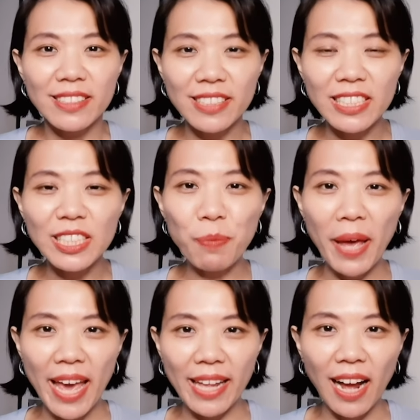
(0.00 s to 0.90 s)
ชื่อเพ
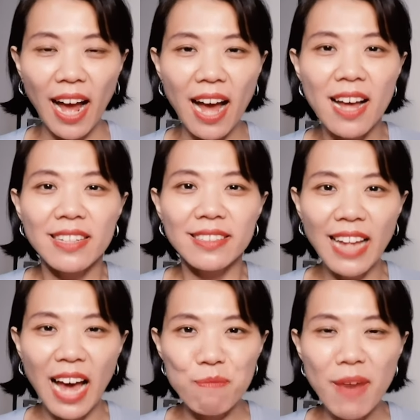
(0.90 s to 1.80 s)
จนะคะ
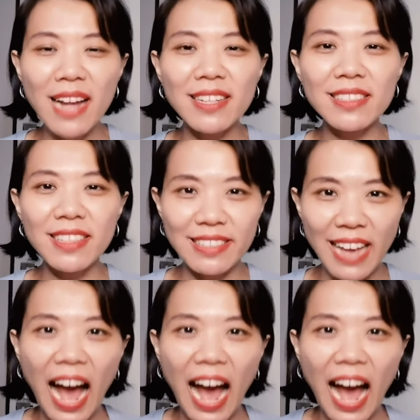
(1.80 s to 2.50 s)
สามารถที่จะ